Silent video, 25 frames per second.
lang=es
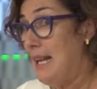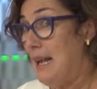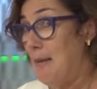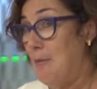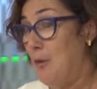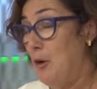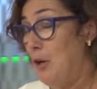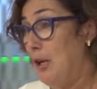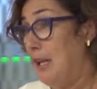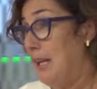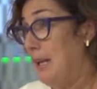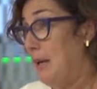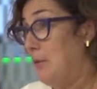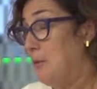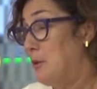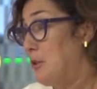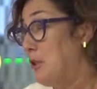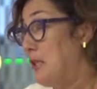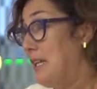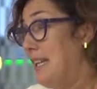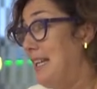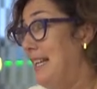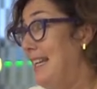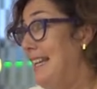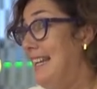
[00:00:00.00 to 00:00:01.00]
llamó le dije, pero
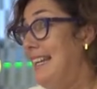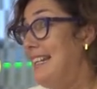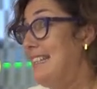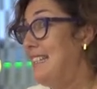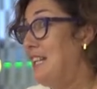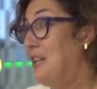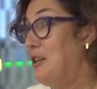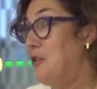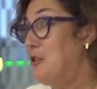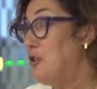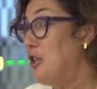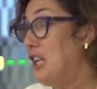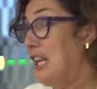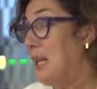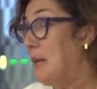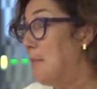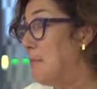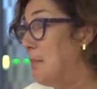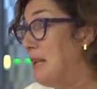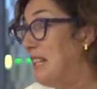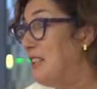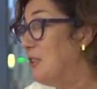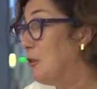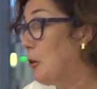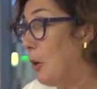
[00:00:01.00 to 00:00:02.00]
es que, yo no sé qué
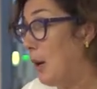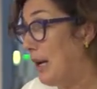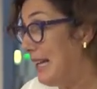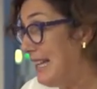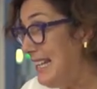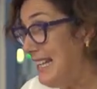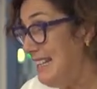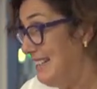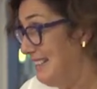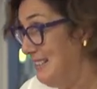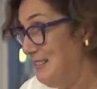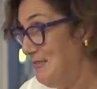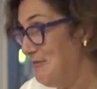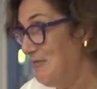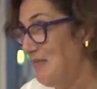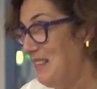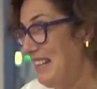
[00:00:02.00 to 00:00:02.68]
pinto aquí.